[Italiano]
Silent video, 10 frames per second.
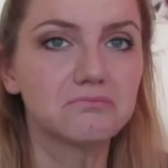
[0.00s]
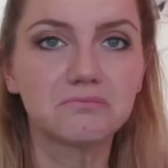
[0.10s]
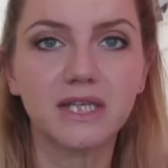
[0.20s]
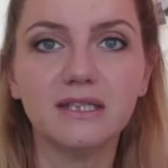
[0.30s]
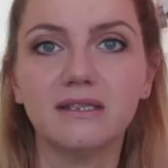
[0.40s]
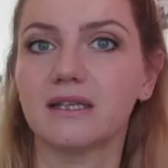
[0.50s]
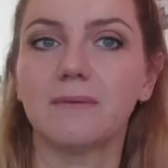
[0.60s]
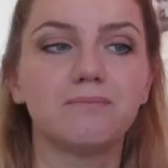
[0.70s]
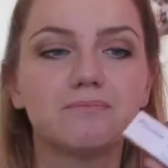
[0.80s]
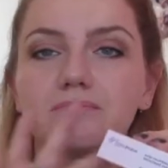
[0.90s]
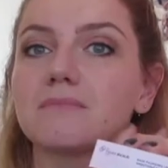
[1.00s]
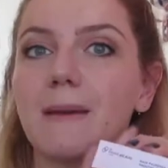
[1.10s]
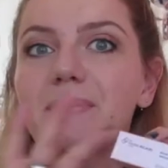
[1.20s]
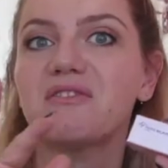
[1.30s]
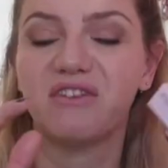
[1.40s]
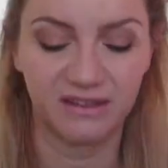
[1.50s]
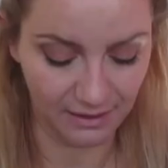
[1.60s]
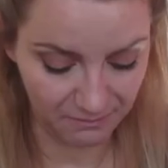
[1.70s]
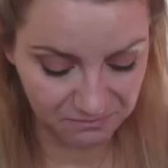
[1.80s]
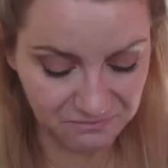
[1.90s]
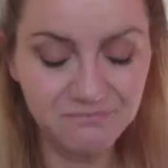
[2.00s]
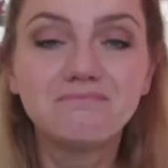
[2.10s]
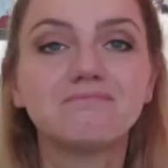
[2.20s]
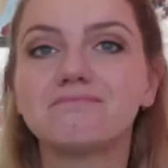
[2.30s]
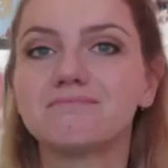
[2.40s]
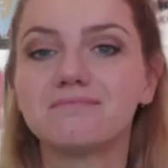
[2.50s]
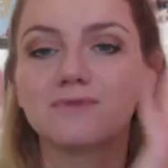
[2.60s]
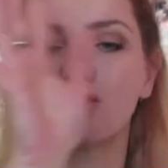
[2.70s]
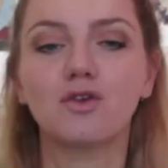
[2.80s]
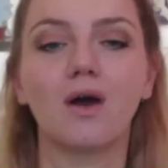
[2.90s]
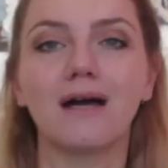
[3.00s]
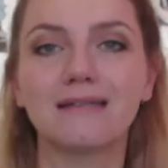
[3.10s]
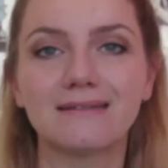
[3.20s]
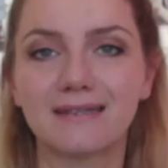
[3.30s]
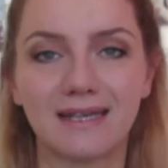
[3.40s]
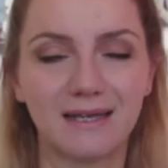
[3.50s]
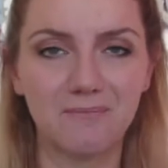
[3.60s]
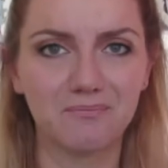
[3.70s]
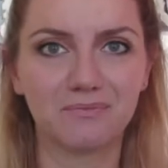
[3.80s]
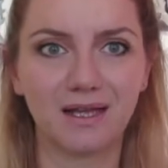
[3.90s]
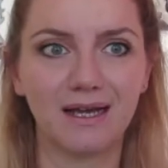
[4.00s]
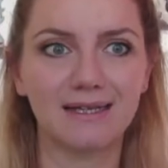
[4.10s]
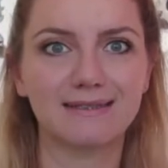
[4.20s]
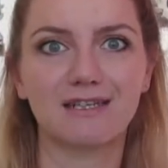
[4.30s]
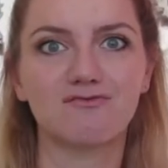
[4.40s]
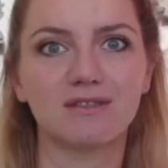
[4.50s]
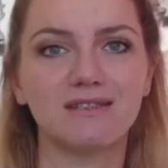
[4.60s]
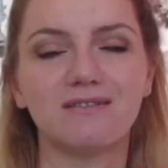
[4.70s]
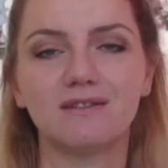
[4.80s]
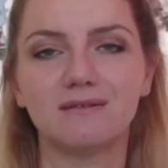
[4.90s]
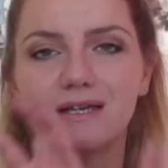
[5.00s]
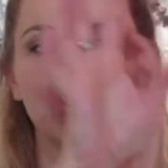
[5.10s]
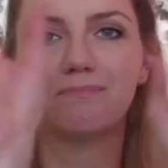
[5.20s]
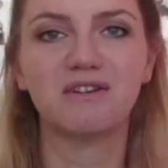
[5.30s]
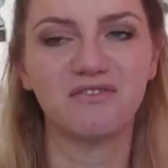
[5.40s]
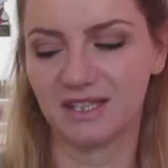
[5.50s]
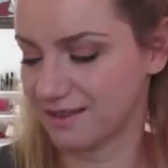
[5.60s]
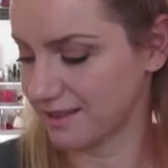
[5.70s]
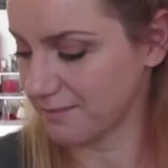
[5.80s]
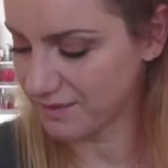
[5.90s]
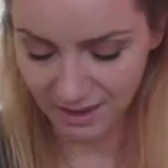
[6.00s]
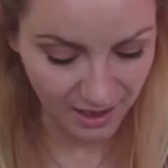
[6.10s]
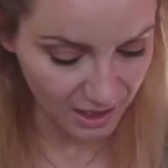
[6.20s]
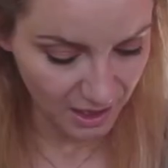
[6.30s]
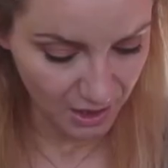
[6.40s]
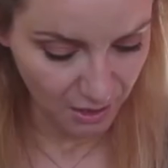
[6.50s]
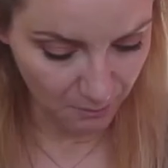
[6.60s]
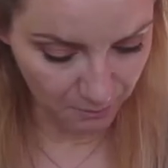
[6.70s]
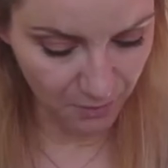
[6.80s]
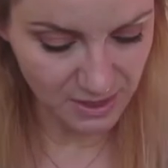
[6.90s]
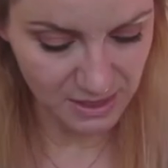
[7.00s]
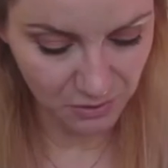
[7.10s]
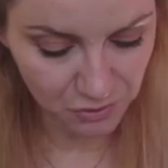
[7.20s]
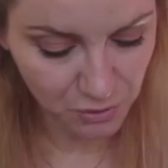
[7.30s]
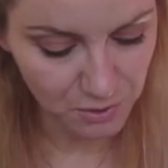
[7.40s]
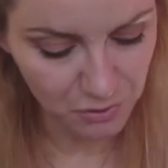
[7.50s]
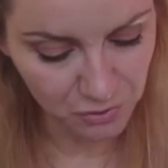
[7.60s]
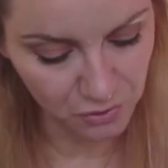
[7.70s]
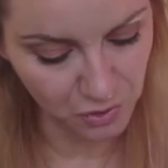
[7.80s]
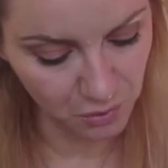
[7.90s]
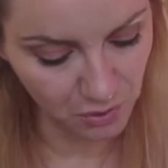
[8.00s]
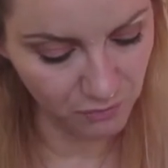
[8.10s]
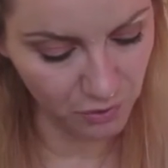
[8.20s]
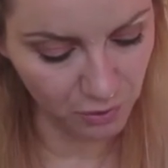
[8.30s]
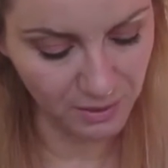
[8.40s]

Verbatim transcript: che dire è perfetta non ho altre, altri aggettivi, è perfetta. Poi il secondo prodotto di cui voglio